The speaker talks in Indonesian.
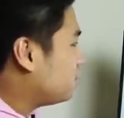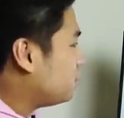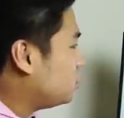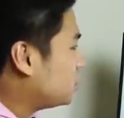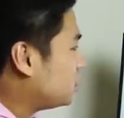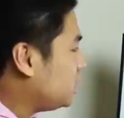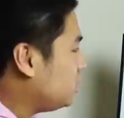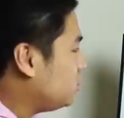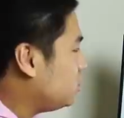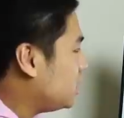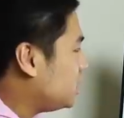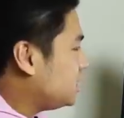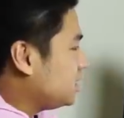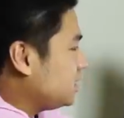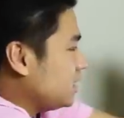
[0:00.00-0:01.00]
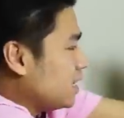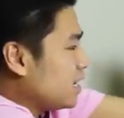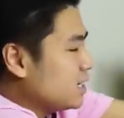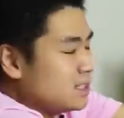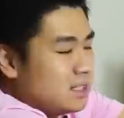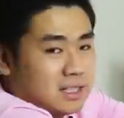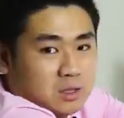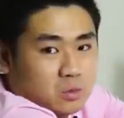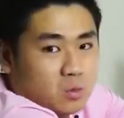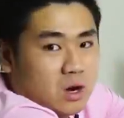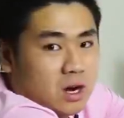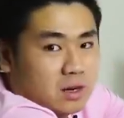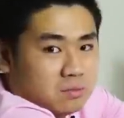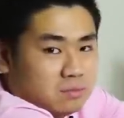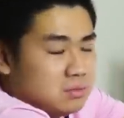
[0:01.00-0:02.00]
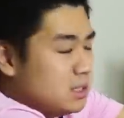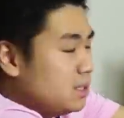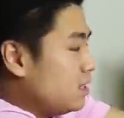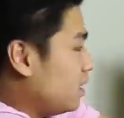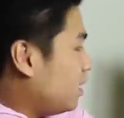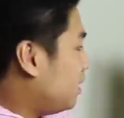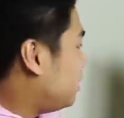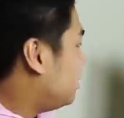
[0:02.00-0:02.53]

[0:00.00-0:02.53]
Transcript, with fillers: gue lihat putih juga di sini agak sedikit warm di